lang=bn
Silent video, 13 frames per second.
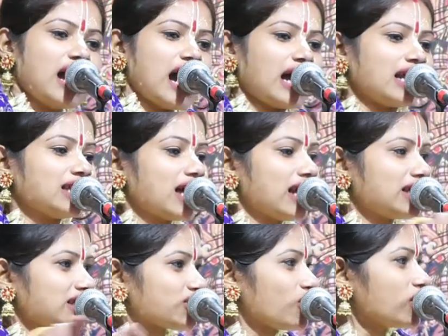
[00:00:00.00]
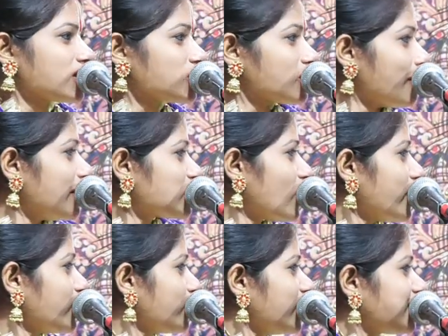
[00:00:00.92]
আলাদা আলাদা কক্ষে সবাই
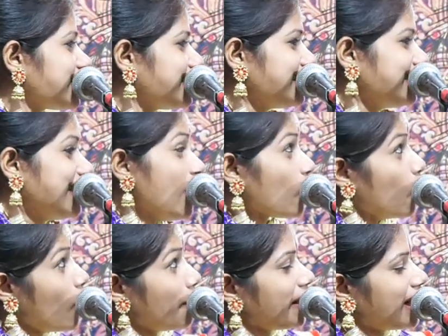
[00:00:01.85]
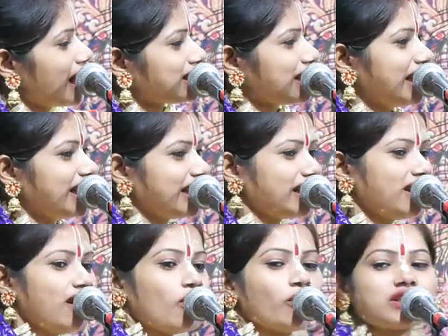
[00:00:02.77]
শয়ন করেছেন গভীর রাতে
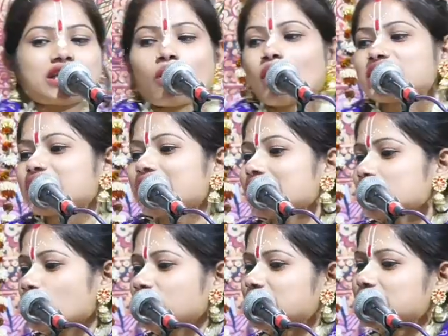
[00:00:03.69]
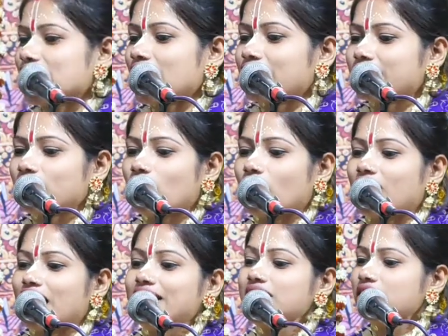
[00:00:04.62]
ওই যে কথায় আছে অতি চালাকের
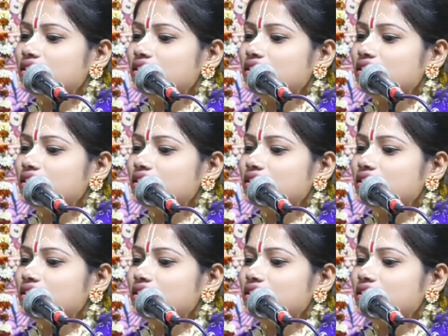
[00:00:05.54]
গলায়